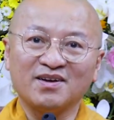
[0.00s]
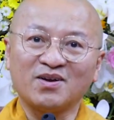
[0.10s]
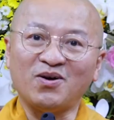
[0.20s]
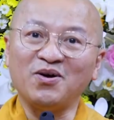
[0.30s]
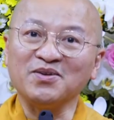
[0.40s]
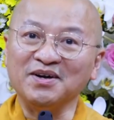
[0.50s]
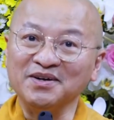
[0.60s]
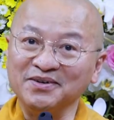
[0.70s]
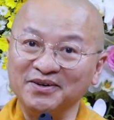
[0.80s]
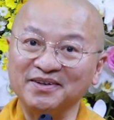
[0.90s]
Có những
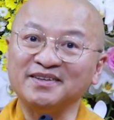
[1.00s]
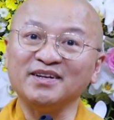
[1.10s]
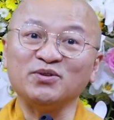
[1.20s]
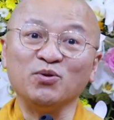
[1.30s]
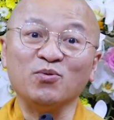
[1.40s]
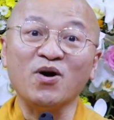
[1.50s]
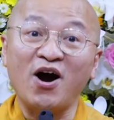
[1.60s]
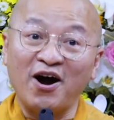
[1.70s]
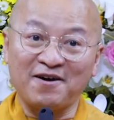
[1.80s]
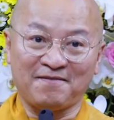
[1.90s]
người thích dụ
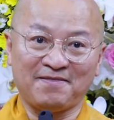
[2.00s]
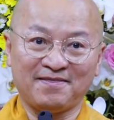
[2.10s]
ngọt